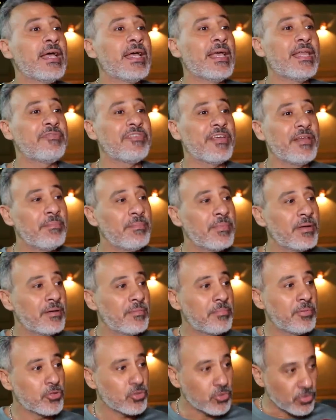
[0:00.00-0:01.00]
الفيلم
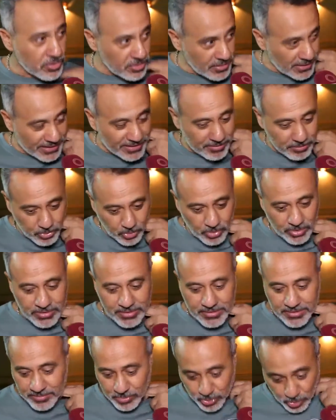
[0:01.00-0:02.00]
بطو يعني بطولة
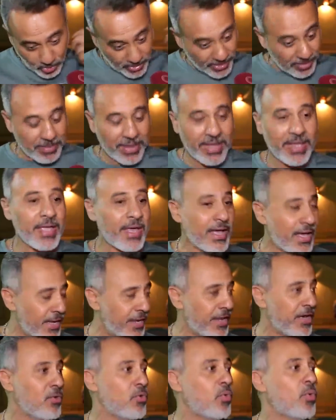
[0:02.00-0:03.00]
بطولة جماعية
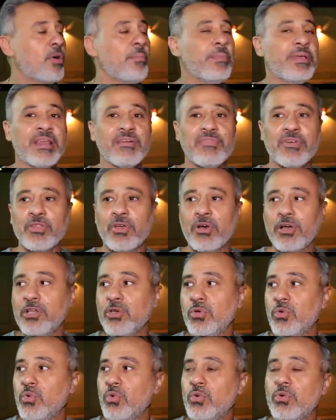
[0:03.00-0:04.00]
أنا ومنة
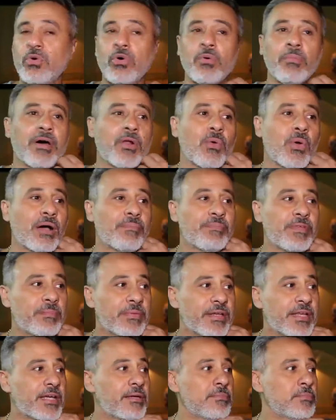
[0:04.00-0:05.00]
فضالي ومروة عبد
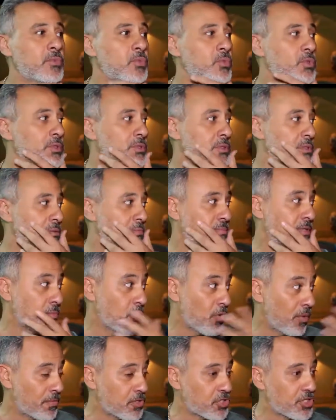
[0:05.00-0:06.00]
المنعم
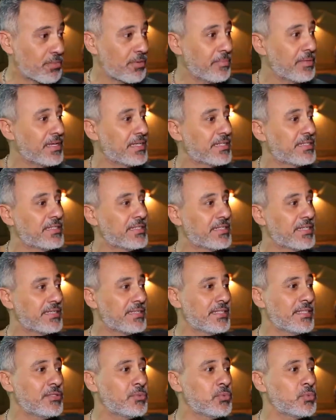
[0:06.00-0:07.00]
ومجموعة من الشباب الكتير
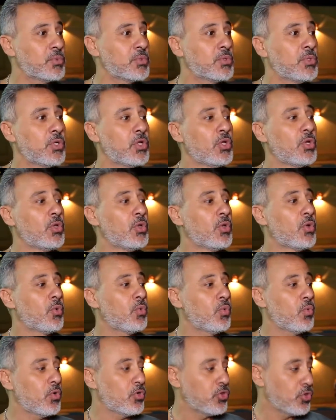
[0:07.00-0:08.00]
جدا
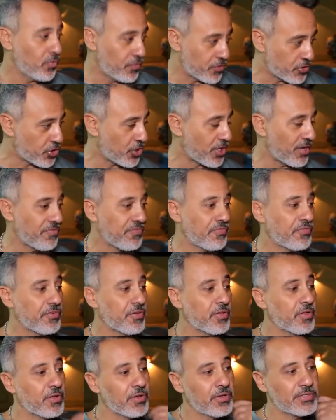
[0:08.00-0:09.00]
وضيوف الشرف
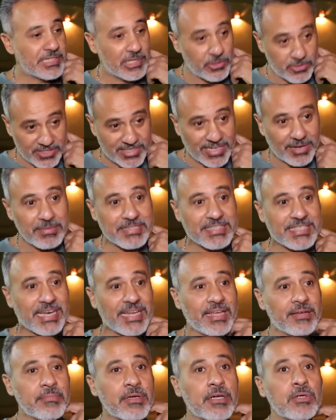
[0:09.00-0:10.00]
زي الأستاذ أحمد
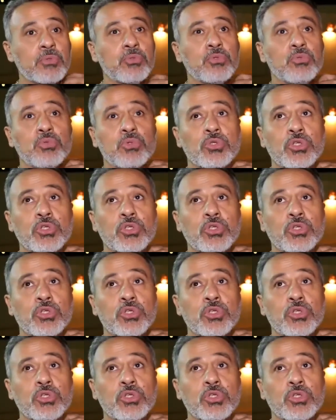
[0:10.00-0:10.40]
سلامة و...